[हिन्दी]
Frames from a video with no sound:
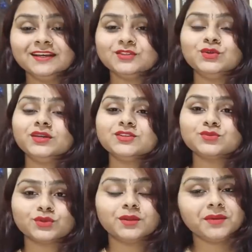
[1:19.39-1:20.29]
जो उन्हें
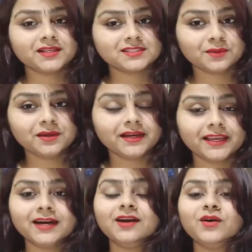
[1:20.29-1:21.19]
सुनने में अच्छा भी
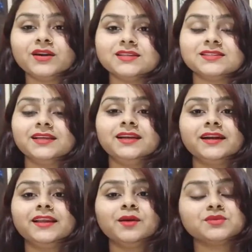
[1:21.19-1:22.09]
लगेगा और इससे
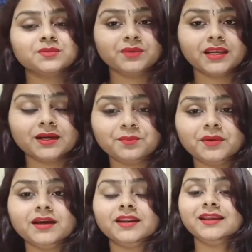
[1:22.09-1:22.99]
लड़कियाँ आपसे ब्रेकअप नहीं
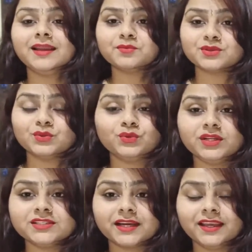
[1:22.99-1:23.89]
करेंगी आपसे दूर
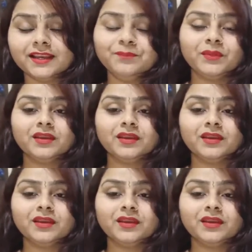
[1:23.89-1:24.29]
नहीं जाएंगी